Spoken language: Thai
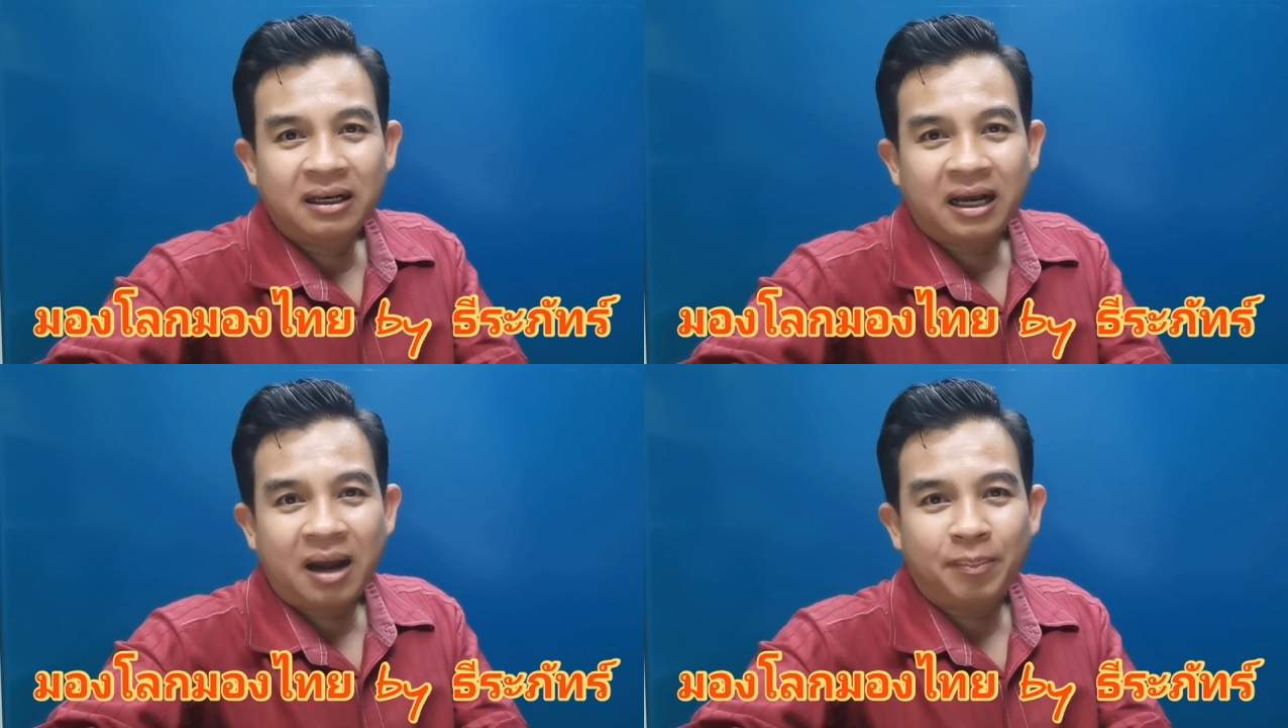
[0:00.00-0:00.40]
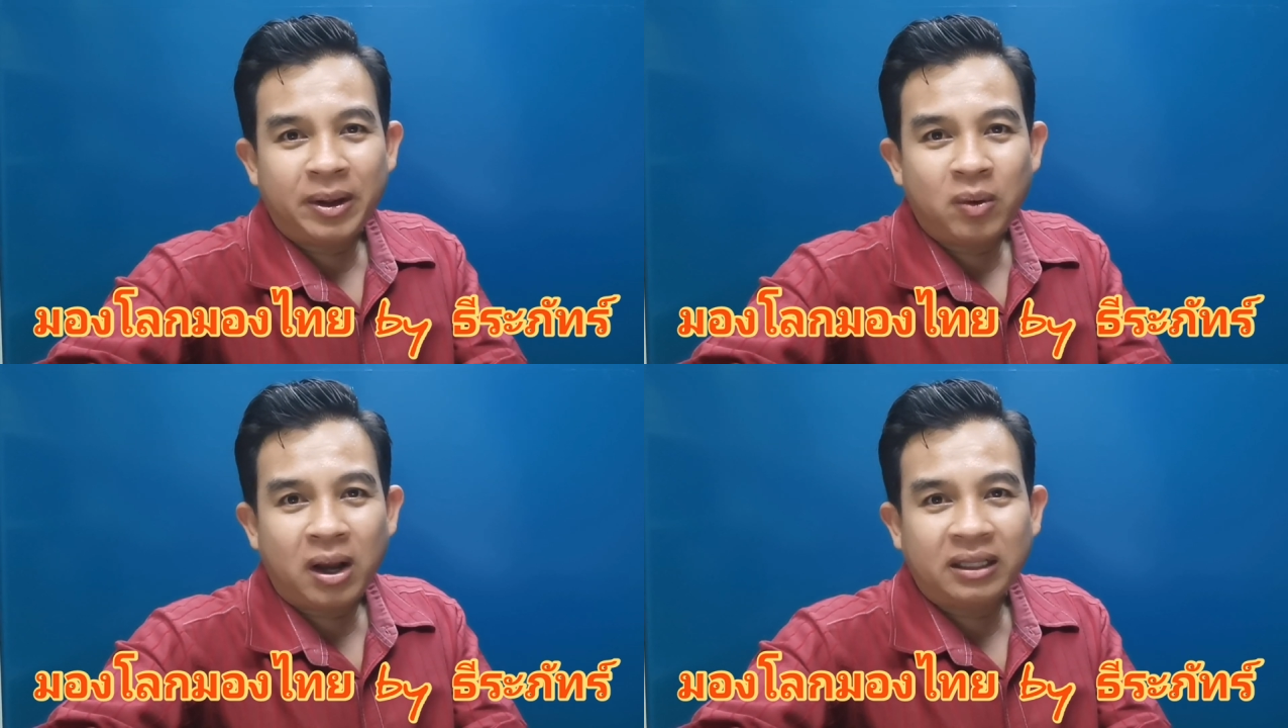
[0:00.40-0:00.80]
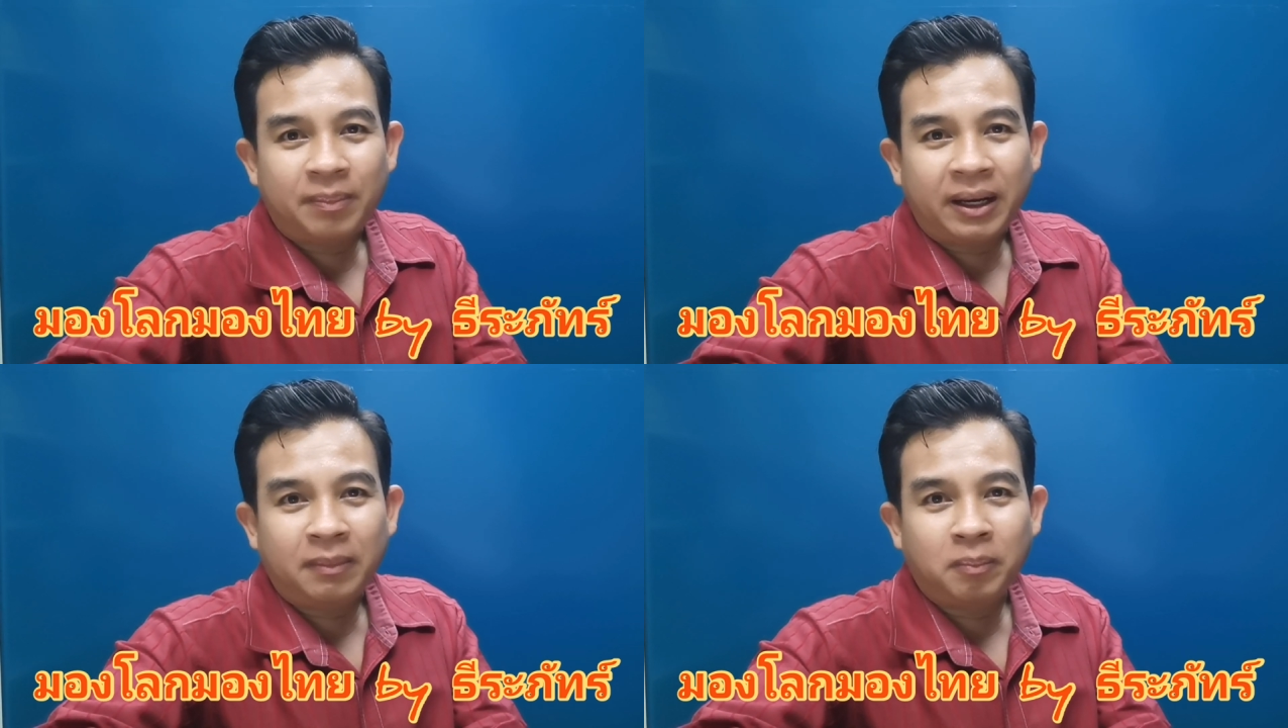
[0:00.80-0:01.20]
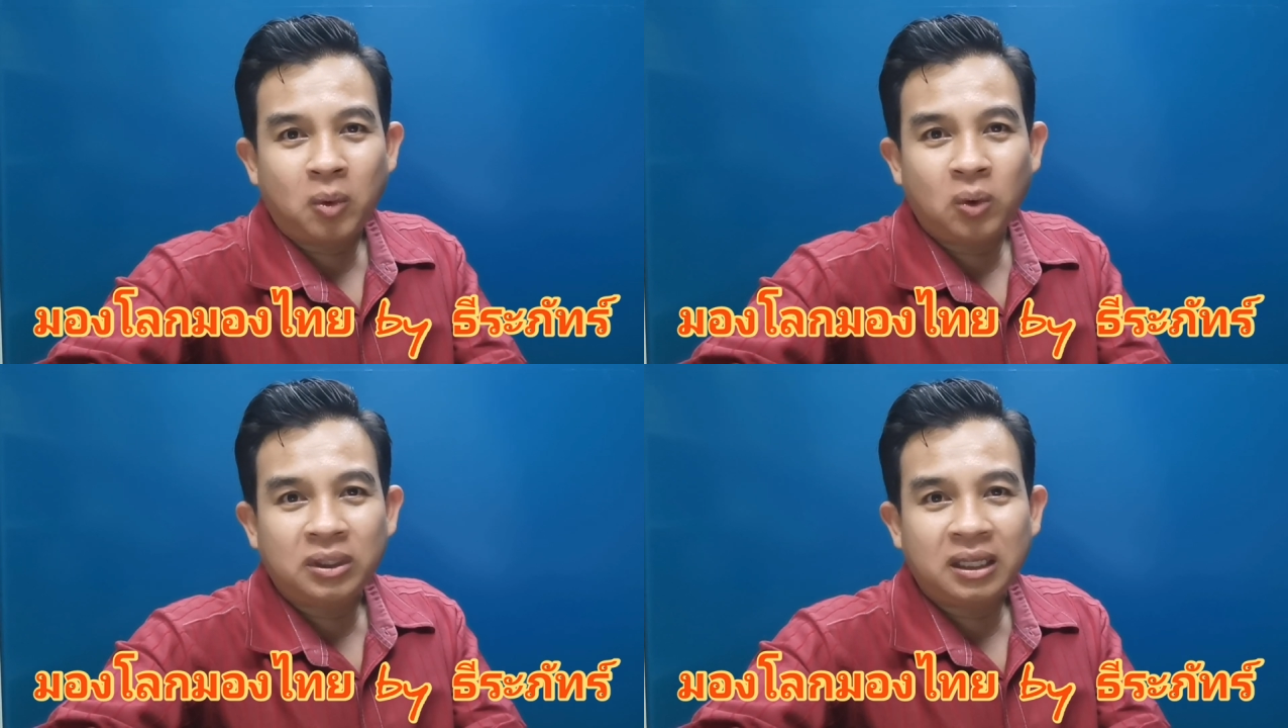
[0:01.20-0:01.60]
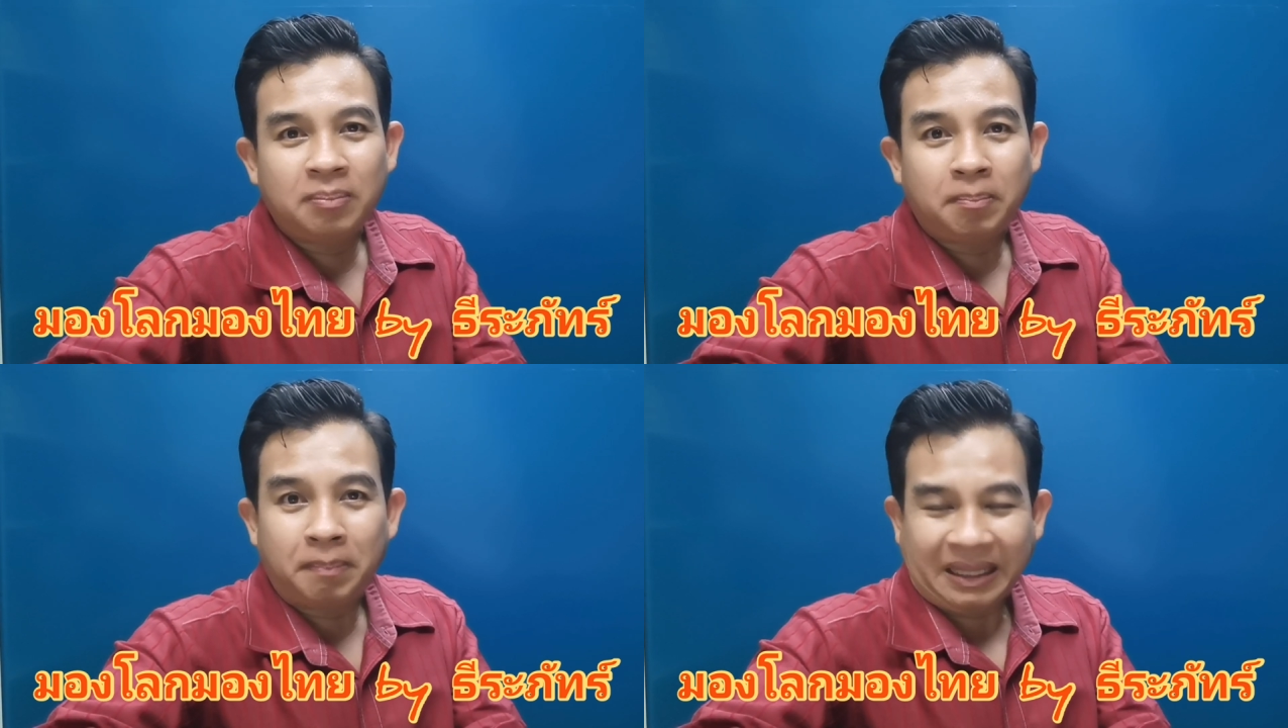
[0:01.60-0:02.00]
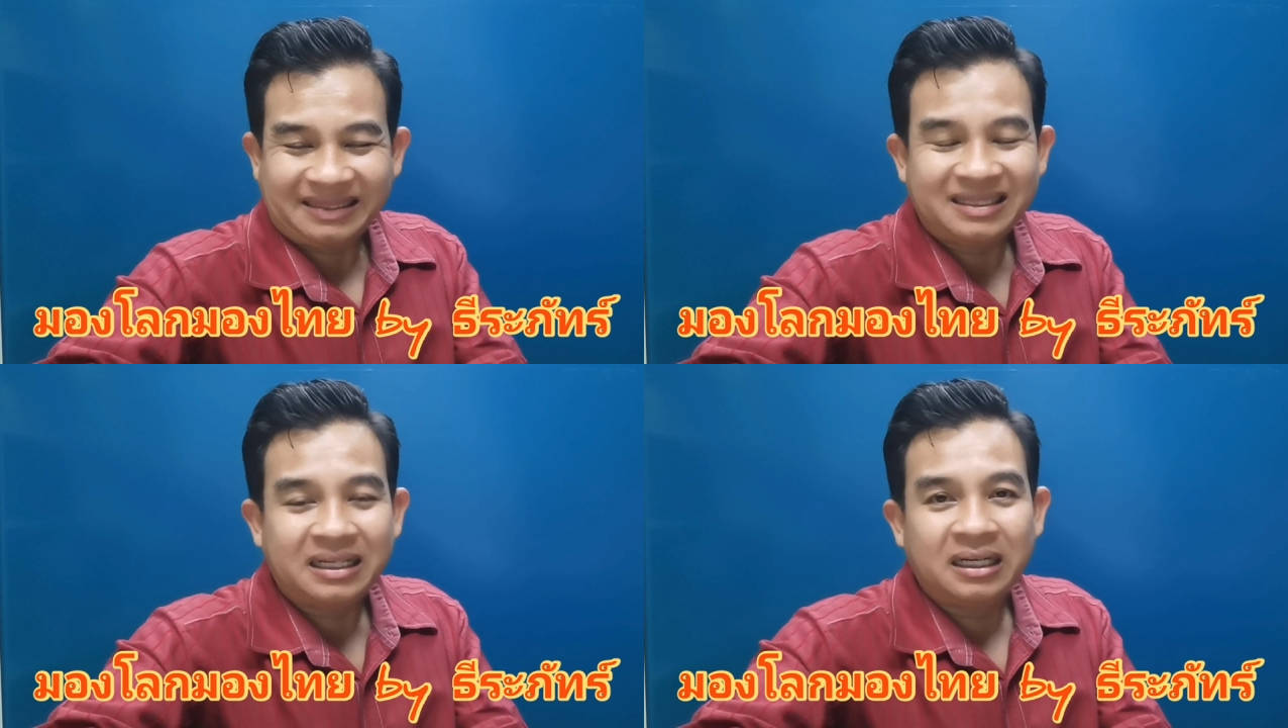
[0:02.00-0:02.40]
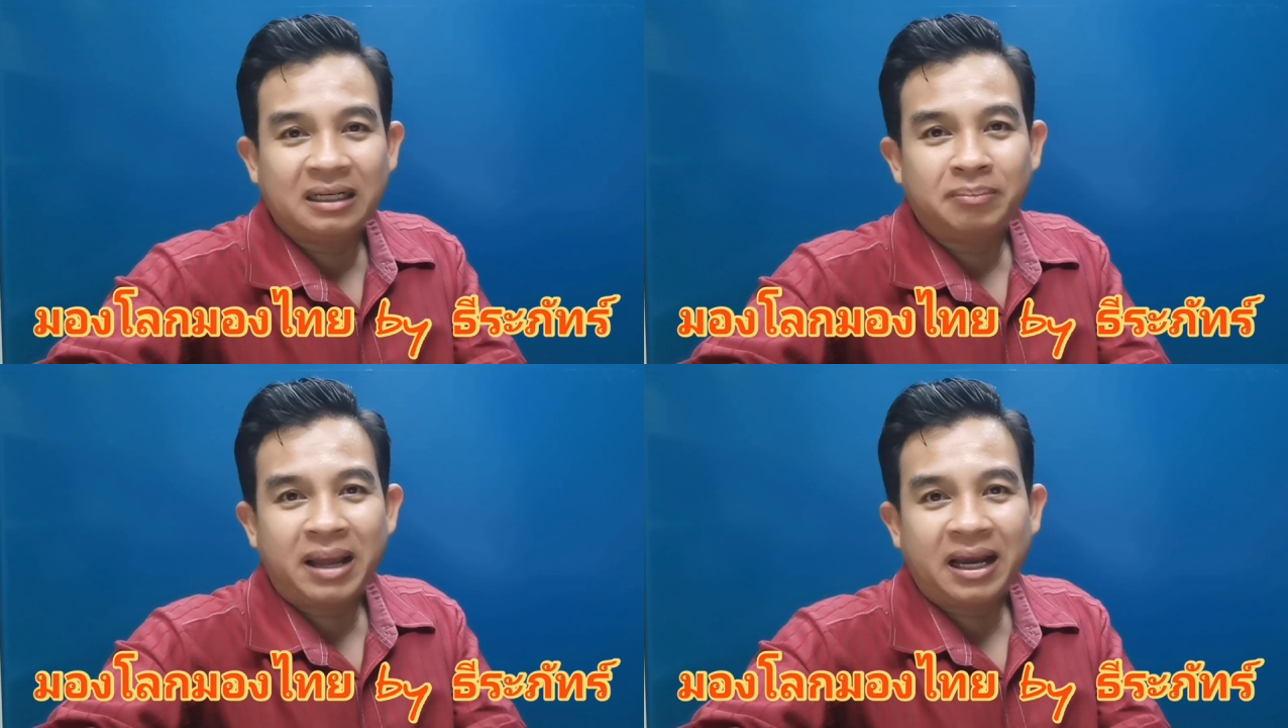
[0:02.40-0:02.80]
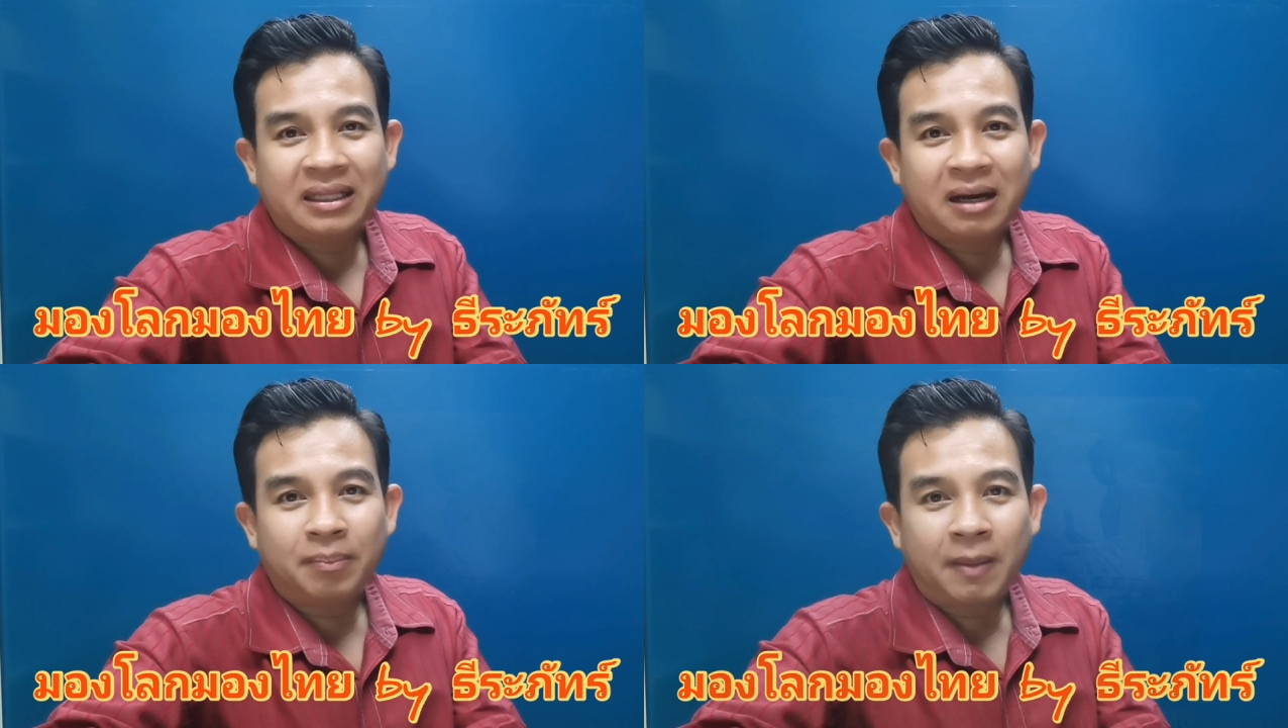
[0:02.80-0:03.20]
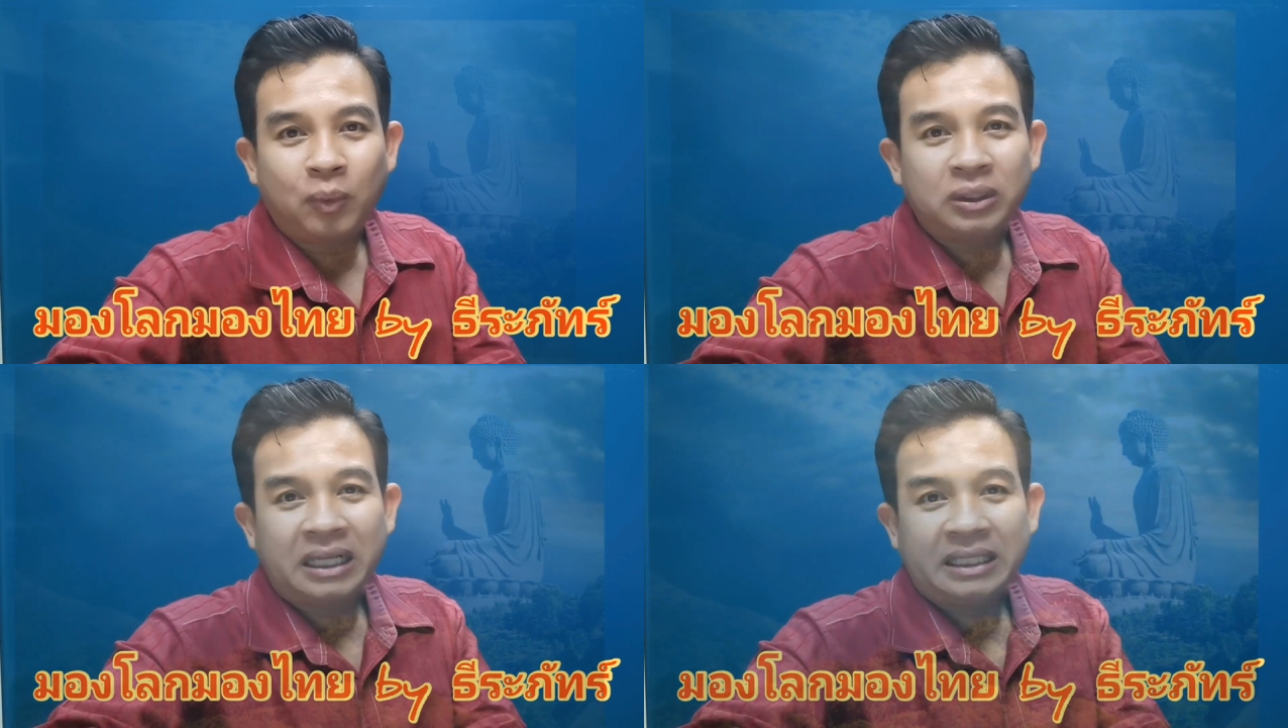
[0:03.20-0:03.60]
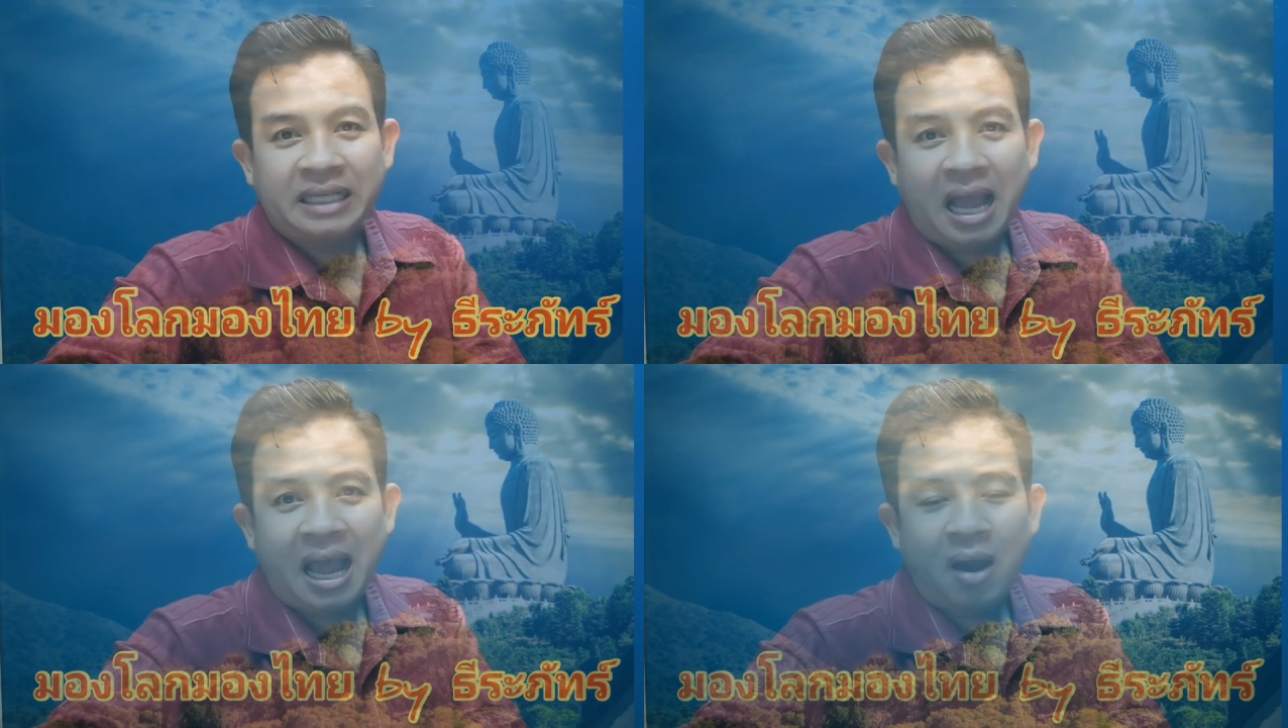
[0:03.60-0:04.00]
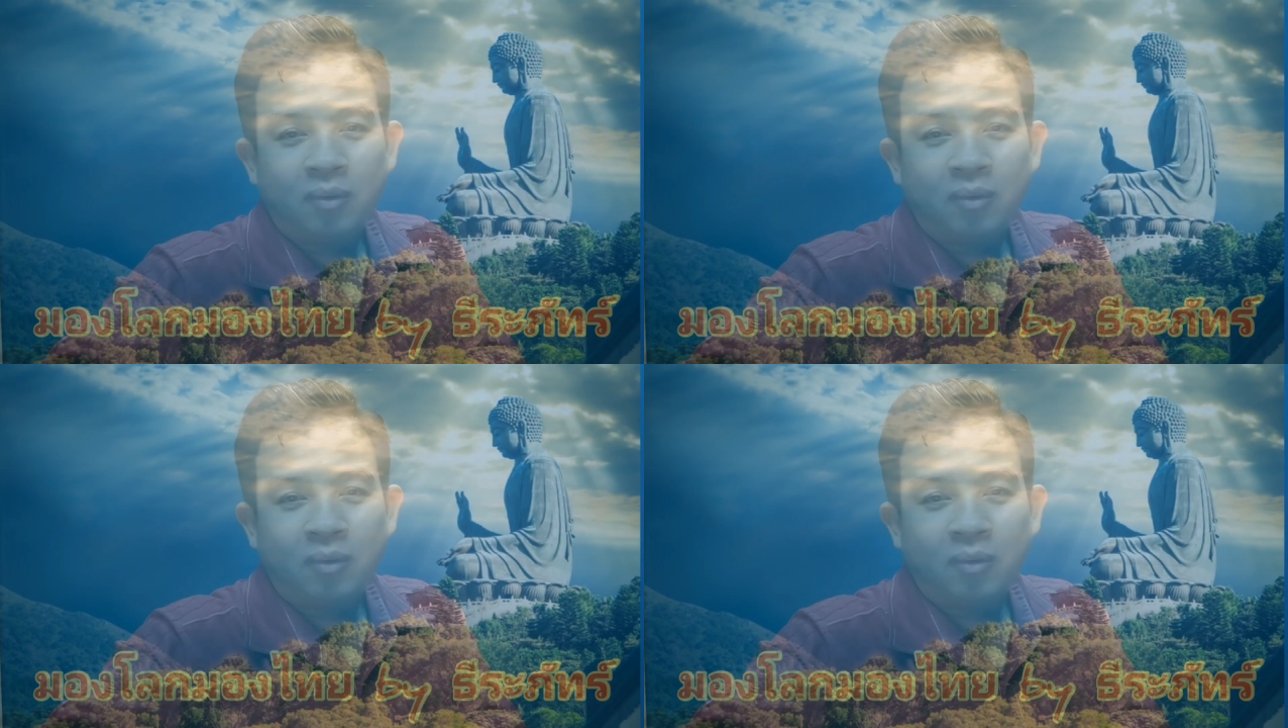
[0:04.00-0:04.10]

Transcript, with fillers: นะครับ ไม่ว่าจะเป็นผู้ที่ประเสริฐแม้กระทั่งพระพุทธเจ้า